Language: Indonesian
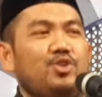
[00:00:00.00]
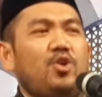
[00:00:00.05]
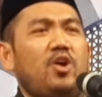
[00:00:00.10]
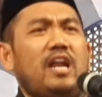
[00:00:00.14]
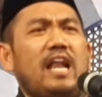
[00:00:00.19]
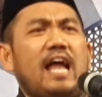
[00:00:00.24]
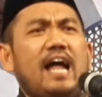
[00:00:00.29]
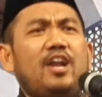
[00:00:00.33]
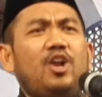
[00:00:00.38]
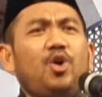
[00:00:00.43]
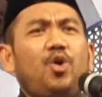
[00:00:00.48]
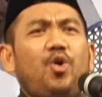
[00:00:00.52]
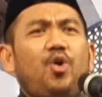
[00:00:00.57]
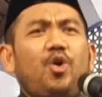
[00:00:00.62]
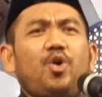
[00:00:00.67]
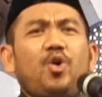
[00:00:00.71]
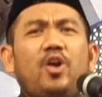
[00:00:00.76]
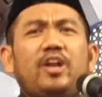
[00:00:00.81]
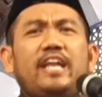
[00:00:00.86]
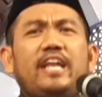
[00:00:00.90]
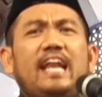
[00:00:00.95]
Nyo lalu
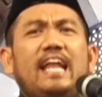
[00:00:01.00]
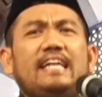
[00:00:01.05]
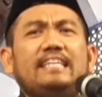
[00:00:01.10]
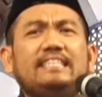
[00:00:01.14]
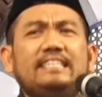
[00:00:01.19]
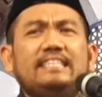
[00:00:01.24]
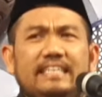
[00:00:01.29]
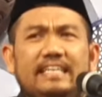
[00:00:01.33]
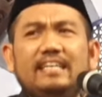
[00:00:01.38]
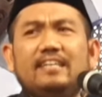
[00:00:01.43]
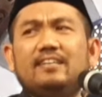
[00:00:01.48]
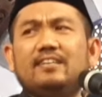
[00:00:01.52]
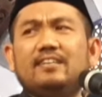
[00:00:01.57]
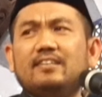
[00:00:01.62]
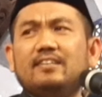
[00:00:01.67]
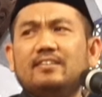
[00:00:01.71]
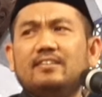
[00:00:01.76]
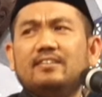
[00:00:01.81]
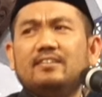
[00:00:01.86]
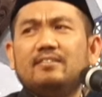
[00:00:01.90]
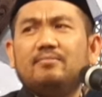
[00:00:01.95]
kau dek latih.
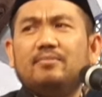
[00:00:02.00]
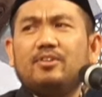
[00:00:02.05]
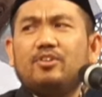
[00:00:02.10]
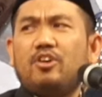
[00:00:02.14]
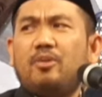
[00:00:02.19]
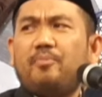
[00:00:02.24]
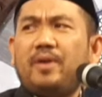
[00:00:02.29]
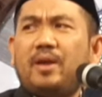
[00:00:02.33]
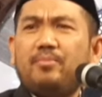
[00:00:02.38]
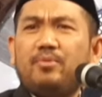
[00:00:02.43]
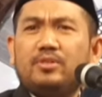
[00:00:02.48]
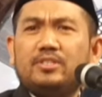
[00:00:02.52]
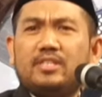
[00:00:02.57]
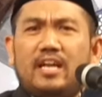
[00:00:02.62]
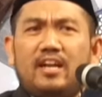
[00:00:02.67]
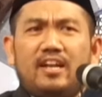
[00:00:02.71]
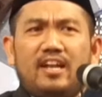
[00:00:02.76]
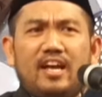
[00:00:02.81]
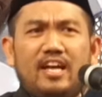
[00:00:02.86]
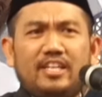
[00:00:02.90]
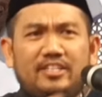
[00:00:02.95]
Kau ibu
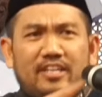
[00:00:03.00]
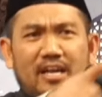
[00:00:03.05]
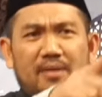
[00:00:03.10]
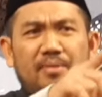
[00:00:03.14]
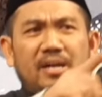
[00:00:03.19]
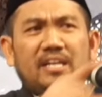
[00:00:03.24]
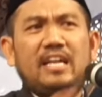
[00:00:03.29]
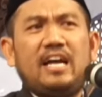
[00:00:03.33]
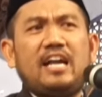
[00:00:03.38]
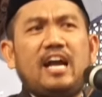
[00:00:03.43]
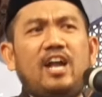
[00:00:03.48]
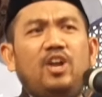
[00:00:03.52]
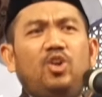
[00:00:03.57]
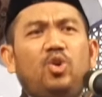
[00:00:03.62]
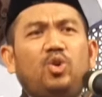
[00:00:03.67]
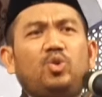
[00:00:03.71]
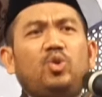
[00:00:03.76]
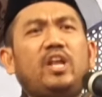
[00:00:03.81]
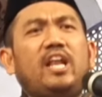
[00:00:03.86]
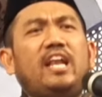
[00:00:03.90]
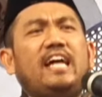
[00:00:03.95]
sarang dengan ceramah tak
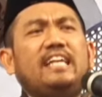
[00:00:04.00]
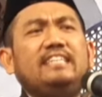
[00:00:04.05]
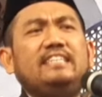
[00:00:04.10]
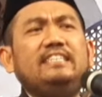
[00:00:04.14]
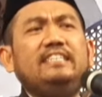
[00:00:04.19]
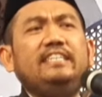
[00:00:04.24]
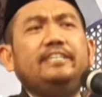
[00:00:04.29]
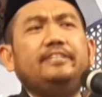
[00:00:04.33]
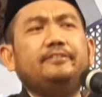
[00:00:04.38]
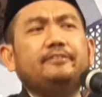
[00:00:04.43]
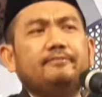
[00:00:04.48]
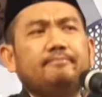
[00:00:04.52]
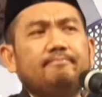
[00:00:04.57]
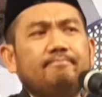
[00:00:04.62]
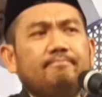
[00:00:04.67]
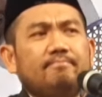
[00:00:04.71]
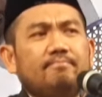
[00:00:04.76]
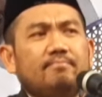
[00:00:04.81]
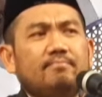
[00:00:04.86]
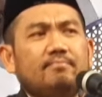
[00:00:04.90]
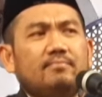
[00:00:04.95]
kalau tu dek latih tu.
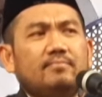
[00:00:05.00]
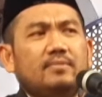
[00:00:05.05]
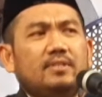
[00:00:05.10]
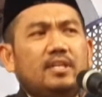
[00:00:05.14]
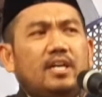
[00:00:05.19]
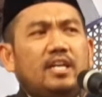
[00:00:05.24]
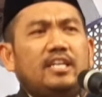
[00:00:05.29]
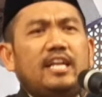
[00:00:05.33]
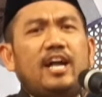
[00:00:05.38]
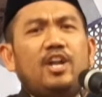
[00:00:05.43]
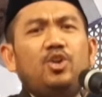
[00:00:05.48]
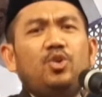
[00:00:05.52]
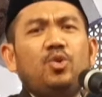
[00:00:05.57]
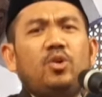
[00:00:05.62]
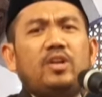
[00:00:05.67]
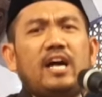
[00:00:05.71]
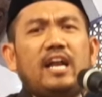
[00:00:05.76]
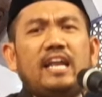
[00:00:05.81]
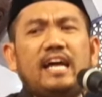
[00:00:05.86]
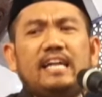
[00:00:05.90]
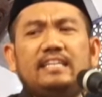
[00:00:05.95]
Nah,
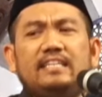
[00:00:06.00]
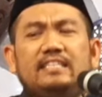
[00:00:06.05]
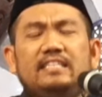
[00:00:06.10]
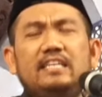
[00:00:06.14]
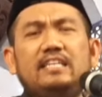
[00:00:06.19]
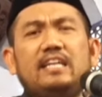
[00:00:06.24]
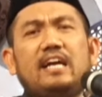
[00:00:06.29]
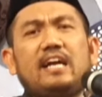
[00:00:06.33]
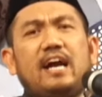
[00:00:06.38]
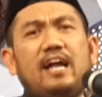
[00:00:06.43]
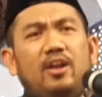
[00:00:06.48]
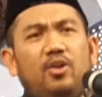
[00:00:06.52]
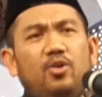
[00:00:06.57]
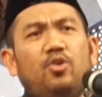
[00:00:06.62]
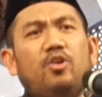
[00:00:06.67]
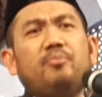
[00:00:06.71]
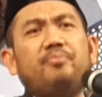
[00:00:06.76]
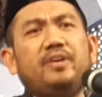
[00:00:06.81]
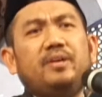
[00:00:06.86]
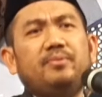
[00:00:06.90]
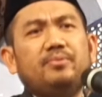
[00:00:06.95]
tandu orang latih tak
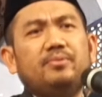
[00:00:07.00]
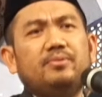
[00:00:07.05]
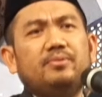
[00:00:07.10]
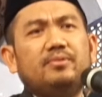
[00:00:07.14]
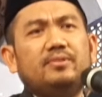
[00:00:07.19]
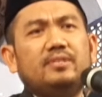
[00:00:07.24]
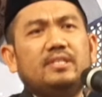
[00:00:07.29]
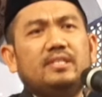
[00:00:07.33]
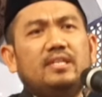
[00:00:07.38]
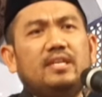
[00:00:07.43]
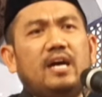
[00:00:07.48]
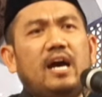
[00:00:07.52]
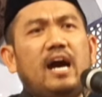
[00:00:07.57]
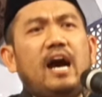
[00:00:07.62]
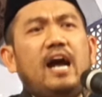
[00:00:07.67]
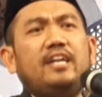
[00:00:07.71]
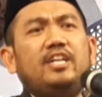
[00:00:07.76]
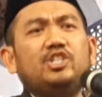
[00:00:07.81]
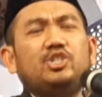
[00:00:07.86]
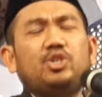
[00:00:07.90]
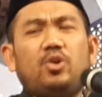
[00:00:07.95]
kaluk ibu.
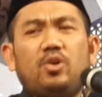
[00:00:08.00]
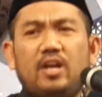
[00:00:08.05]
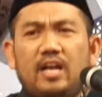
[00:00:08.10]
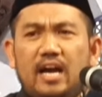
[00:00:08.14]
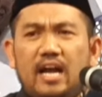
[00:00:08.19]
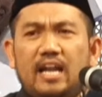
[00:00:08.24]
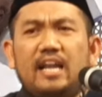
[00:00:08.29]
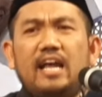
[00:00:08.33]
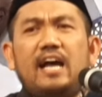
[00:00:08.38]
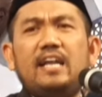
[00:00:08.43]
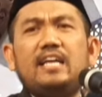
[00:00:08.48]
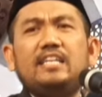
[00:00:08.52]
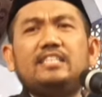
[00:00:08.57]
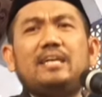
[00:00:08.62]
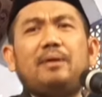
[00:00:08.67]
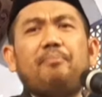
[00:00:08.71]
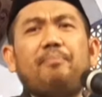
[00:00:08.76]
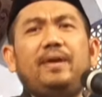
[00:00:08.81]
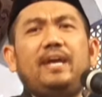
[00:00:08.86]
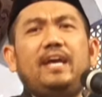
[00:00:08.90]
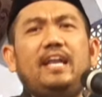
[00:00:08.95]
Ah di sorga ndak ada
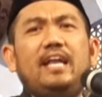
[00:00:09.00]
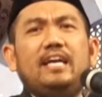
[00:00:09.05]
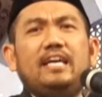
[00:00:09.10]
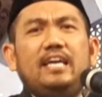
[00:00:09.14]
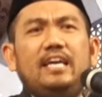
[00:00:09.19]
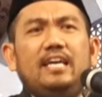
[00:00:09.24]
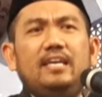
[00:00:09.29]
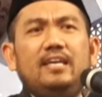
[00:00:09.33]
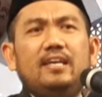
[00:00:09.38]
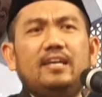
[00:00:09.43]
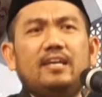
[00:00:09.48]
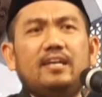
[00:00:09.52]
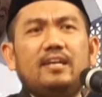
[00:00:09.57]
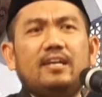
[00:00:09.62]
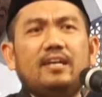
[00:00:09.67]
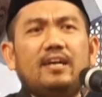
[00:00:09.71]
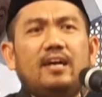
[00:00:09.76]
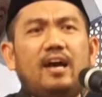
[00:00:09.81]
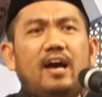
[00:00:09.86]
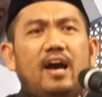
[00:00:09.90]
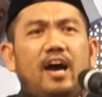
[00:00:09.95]
capek lagi.
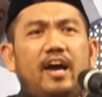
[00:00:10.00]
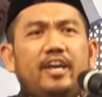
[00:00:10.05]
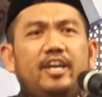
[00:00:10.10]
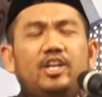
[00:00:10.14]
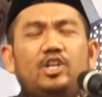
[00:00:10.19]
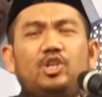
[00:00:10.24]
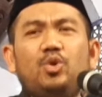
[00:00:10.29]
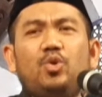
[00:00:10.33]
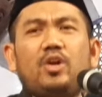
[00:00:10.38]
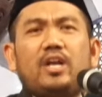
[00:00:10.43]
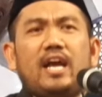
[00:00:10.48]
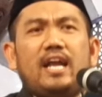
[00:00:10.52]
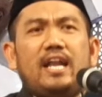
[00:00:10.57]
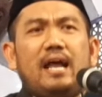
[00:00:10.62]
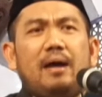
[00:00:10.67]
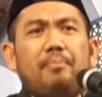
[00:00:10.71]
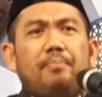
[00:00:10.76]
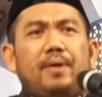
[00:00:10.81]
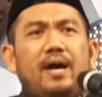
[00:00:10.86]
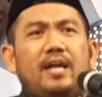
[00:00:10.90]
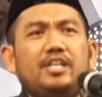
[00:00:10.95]
Ah itu
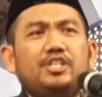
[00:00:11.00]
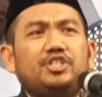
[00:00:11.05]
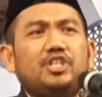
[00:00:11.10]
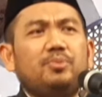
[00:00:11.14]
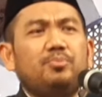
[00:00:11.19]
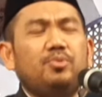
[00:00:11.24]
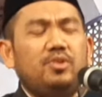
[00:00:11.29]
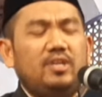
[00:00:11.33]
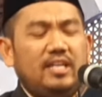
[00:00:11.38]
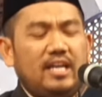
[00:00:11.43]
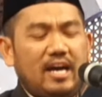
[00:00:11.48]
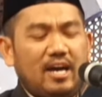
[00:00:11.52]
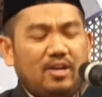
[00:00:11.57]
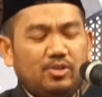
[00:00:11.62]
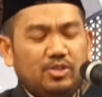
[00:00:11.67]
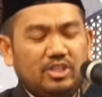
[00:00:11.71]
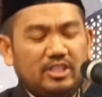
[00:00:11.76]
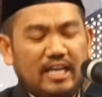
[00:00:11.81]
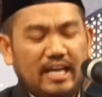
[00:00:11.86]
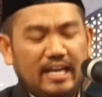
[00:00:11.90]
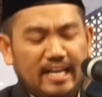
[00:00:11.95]
kenapa disebut
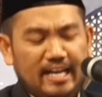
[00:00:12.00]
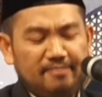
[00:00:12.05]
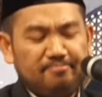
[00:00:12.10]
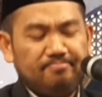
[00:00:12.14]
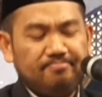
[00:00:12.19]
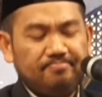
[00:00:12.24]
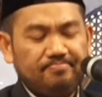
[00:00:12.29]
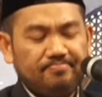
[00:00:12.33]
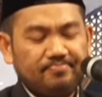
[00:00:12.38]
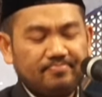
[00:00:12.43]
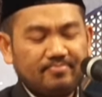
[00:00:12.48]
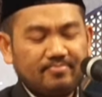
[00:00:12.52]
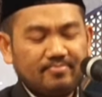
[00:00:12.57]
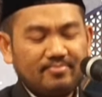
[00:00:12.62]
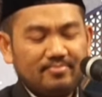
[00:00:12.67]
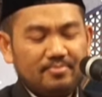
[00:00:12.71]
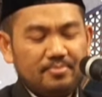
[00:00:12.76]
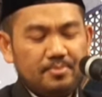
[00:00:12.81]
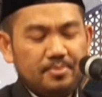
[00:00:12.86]
Darussalam.